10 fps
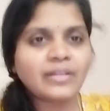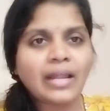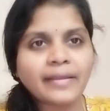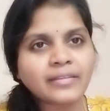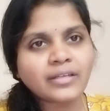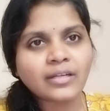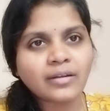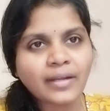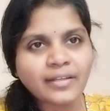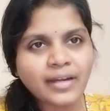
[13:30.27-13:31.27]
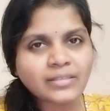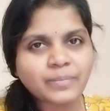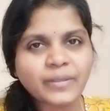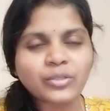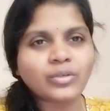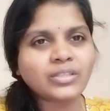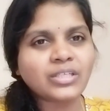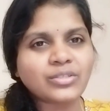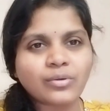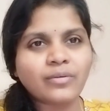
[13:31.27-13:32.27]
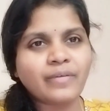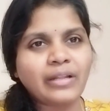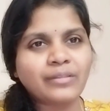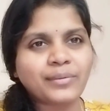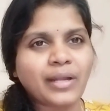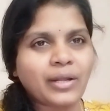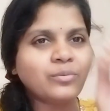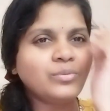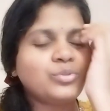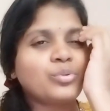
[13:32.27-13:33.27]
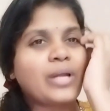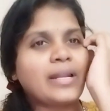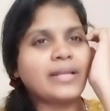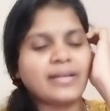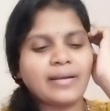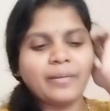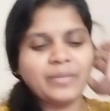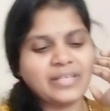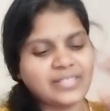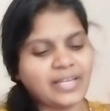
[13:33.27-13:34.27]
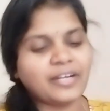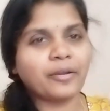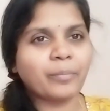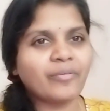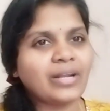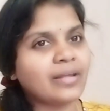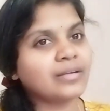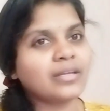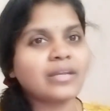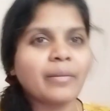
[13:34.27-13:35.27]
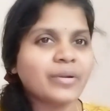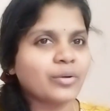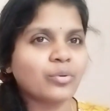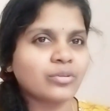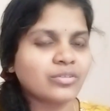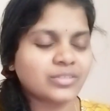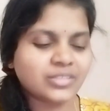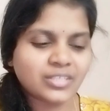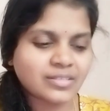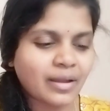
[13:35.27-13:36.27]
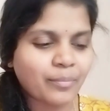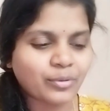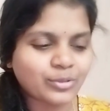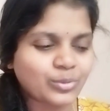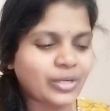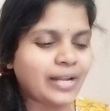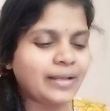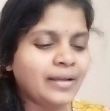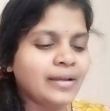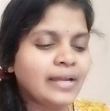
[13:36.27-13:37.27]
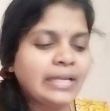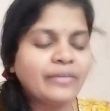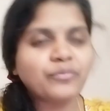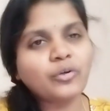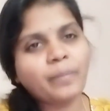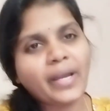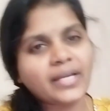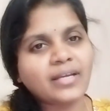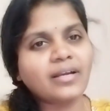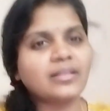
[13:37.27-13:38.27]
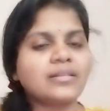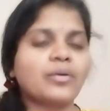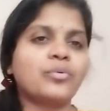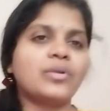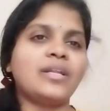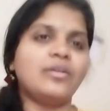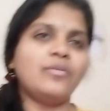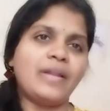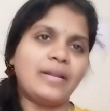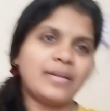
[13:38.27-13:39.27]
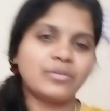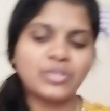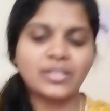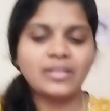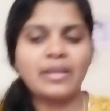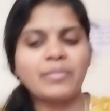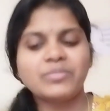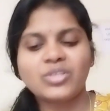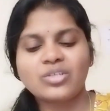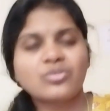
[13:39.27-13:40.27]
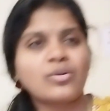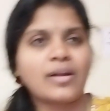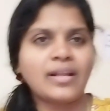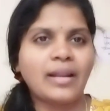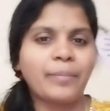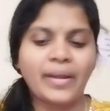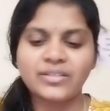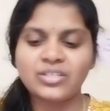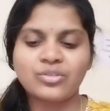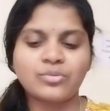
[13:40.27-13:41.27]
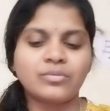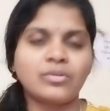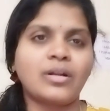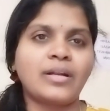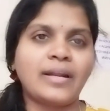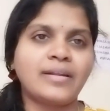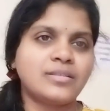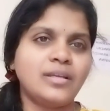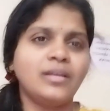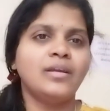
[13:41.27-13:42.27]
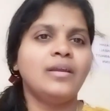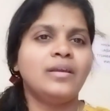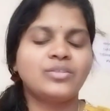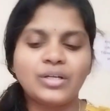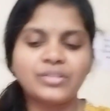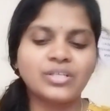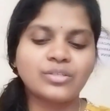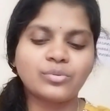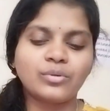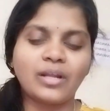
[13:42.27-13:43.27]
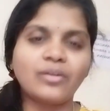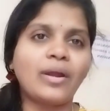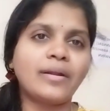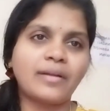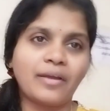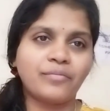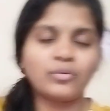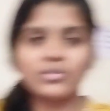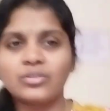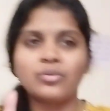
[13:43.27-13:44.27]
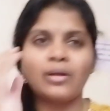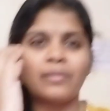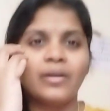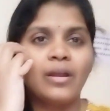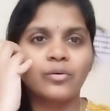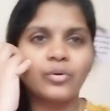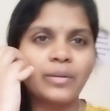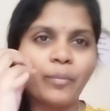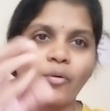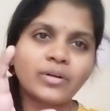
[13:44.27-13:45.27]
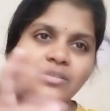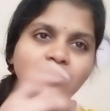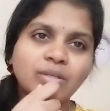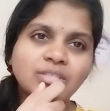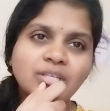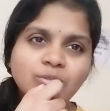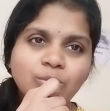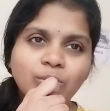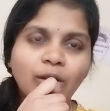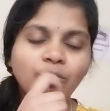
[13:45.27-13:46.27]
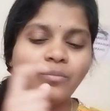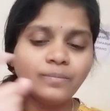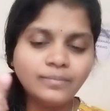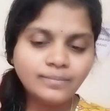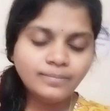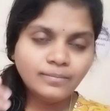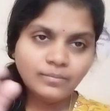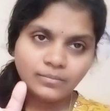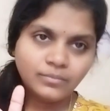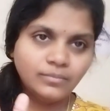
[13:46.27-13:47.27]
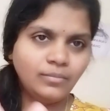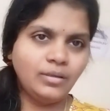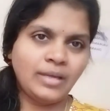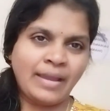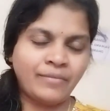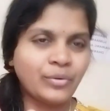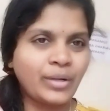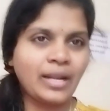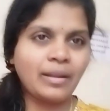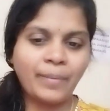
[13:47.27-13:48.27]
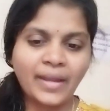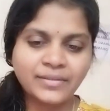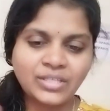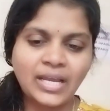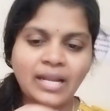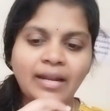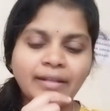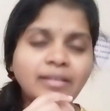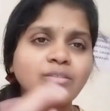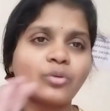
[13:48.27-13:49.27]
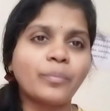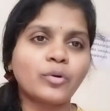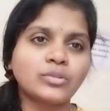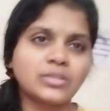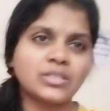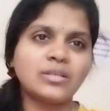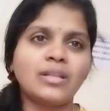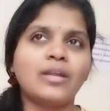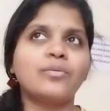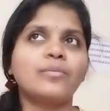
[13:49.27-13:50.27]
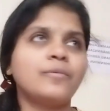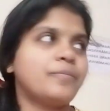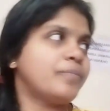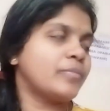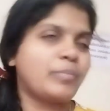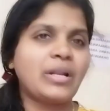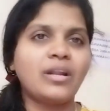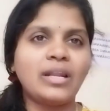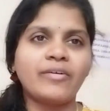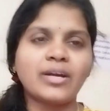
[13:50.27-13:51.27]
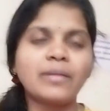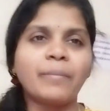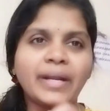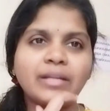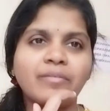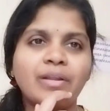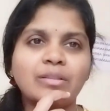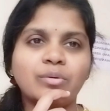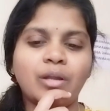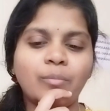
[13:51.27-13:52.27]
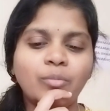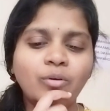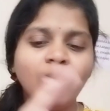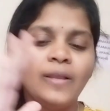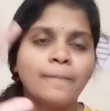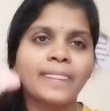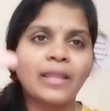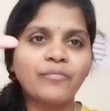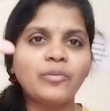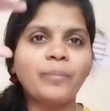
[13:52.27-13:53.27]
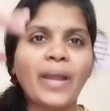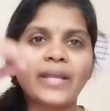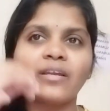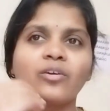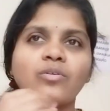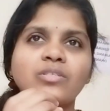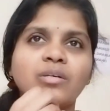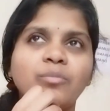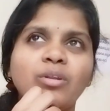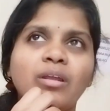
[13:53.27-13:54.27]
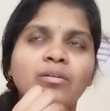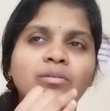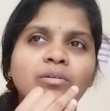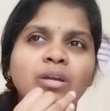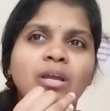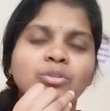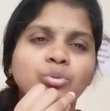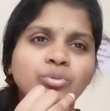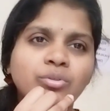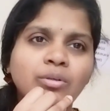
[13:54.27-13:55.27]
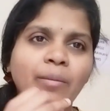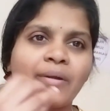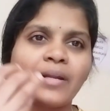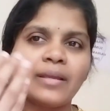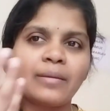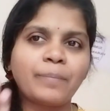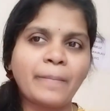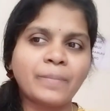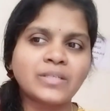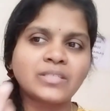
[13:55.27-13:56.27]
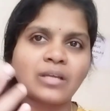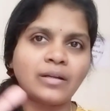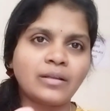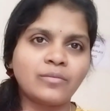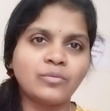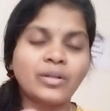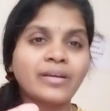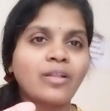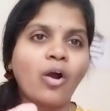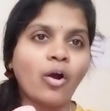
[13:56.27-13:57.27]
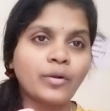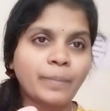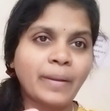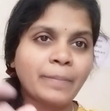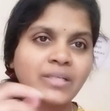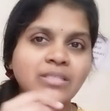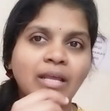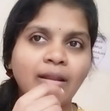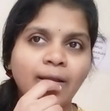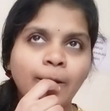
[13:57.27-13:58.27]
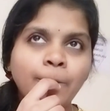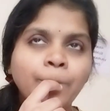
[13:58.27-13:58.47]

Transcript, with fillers: సో ఇలా అయితే నేను అన్ని రాసి పెట్టుకొని తీసుకొని వెళ్తున్నాను చూడాలి ఇంకా ఈ సైడ్ ట్రిప్ వెళ్ళినాక ఇంకేమైనా గుర్తొచ్చేస్తే అప్పుడు చూడాలి ఈ ఫుడ్ ప్యాకింగ్ అంతా కూడా నేను వెళ్ళే రోజు అయితే ఏమేమి చేస్తున్నాను ఎలా ప్యాక్ చేసుకుంటున్నాను అనేసి షేర్ చేసుకుంటాను అండ్ డ్రై ఫ్రూట్స్ కూడా కొన్ని పౌడర్స్ కూడా చేసుకున్నాను అవి కూడా ఎలా ప్యాక్ చేయాలని సో ఇప్పుడు వచ్చేసి నేను పిల్లలు లేవగానే బయటికి వెళ్తున్నాము నా ఫుడ్ ప్యాకింగ్ కోసము నేను చూస్తున్నామండి పేపర్స్ అంటే ఉంటాయి కదా హాట్ పేపర్స్ అలా